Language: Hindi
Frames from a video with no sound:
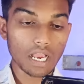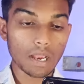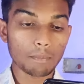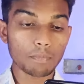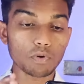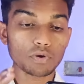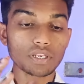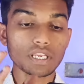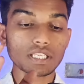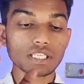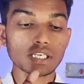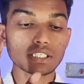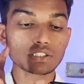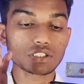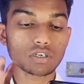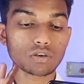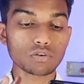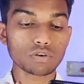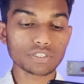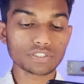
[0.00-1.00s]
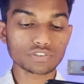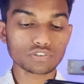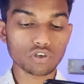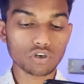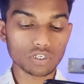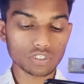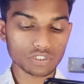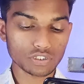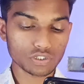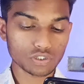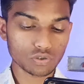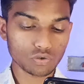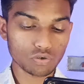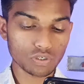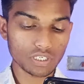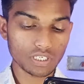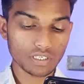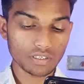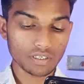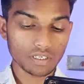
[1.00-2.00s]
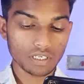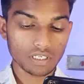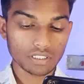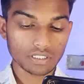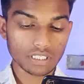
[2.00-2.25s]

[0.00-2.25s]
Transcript: आप लोग ये सर्च करोगे शॉर्ट स्टोरी